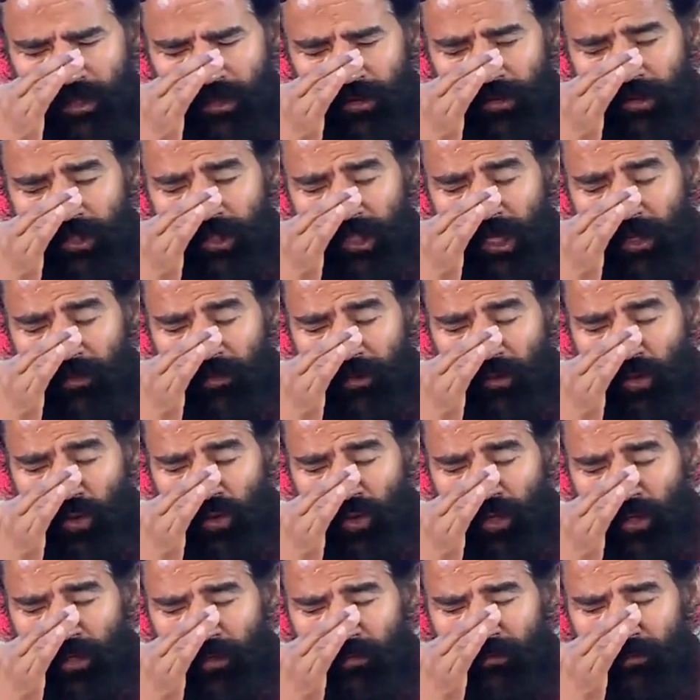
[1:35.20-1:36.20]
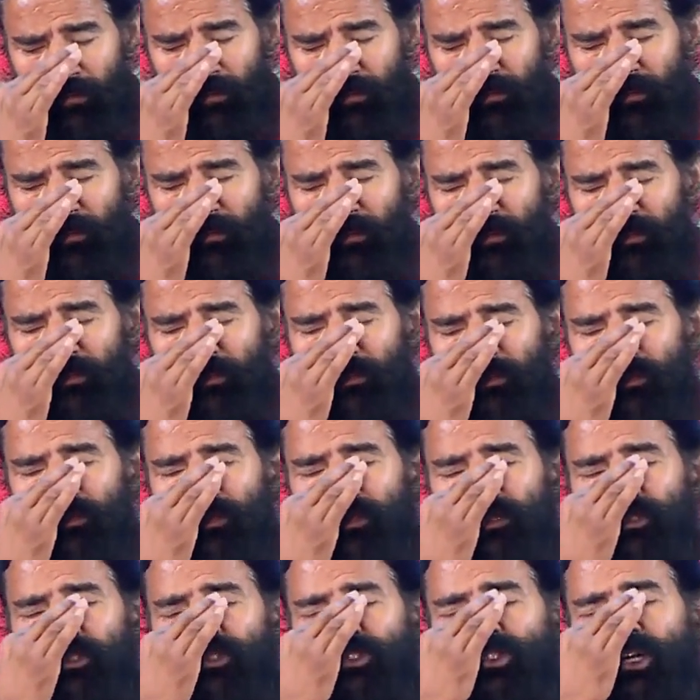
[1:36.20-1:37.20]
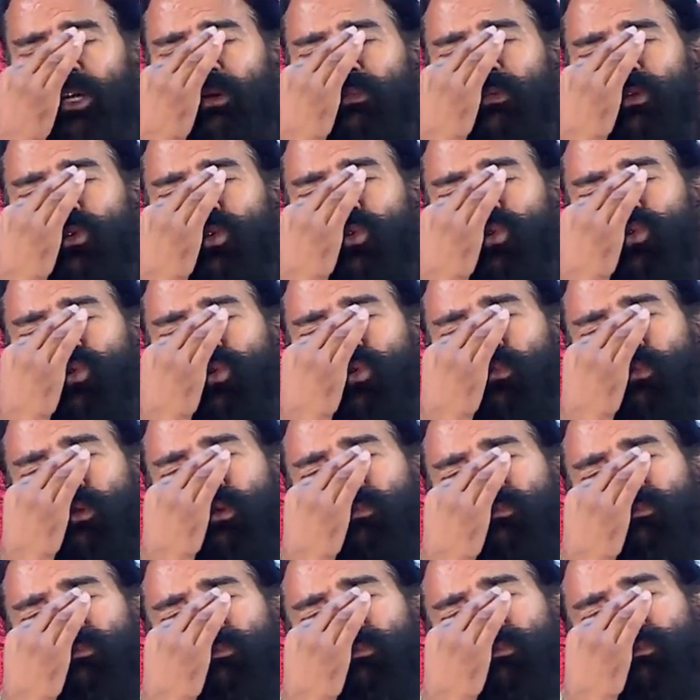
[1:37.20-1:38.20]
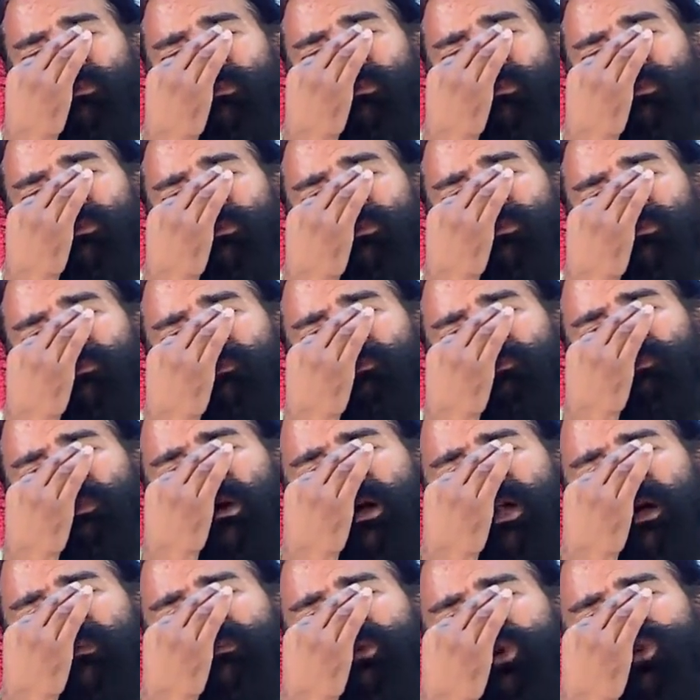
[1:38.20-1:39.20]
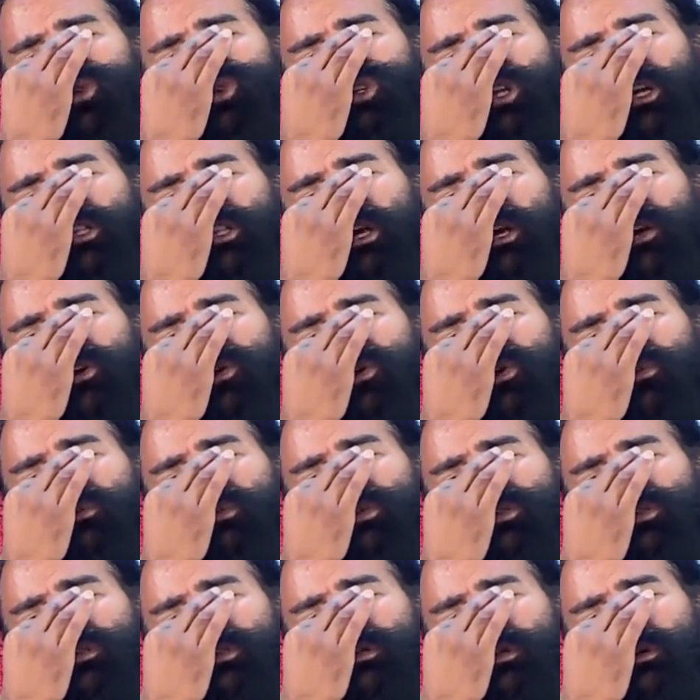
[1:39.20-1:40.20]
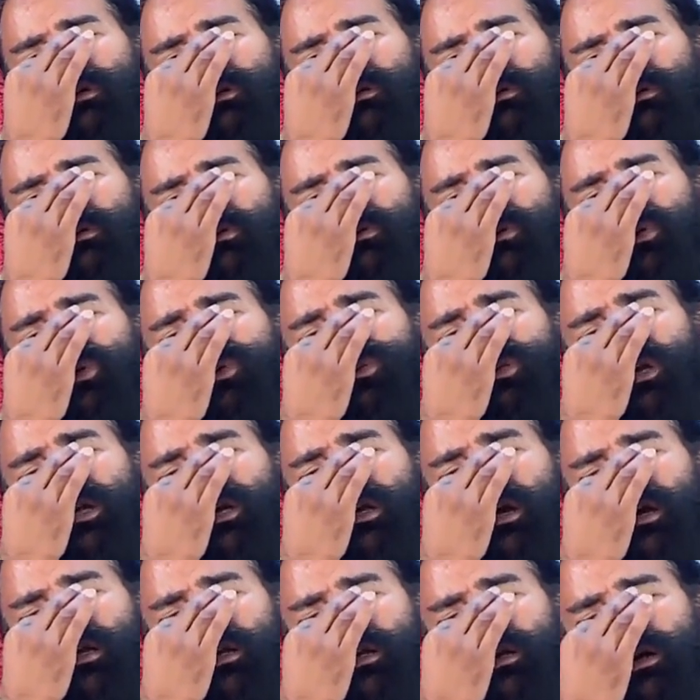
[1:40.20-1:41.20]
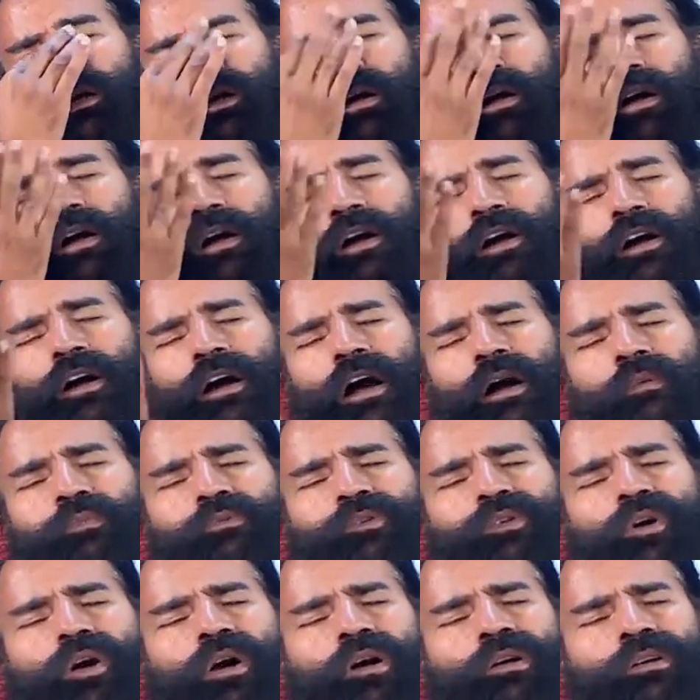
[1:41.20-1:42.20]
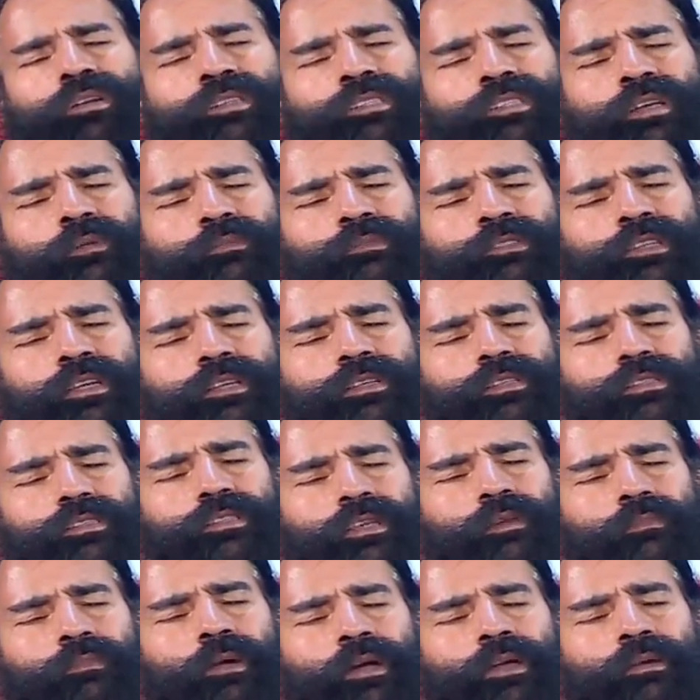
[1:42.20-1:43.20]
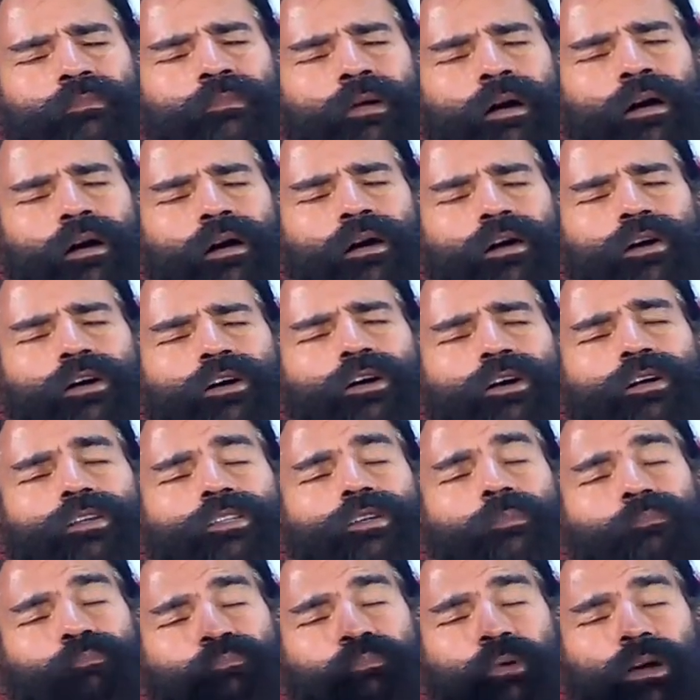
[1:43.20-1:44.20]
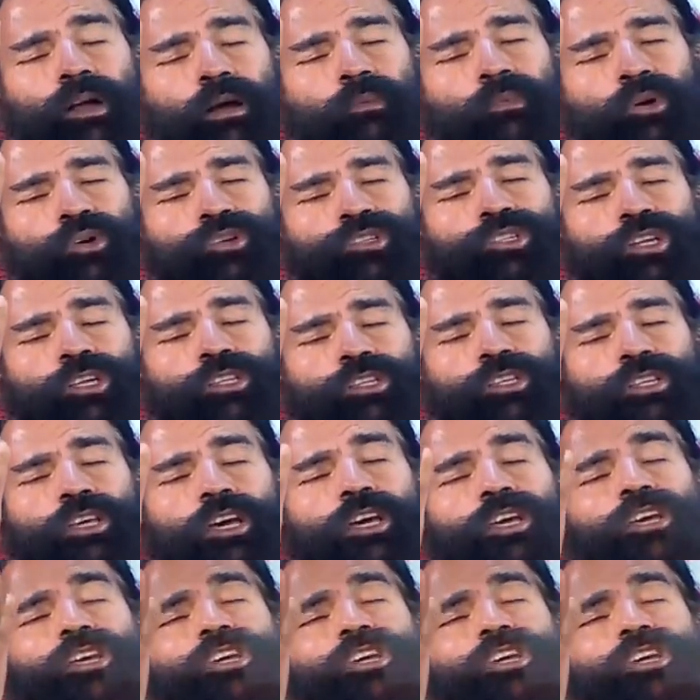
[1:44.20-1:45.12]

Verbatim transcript: तो चर्म रोग चर्म रोगों में परम औषध है गोमूत्र गोधन अर्घ अब कौन समझे इसकी महिमा ये परम औषधि है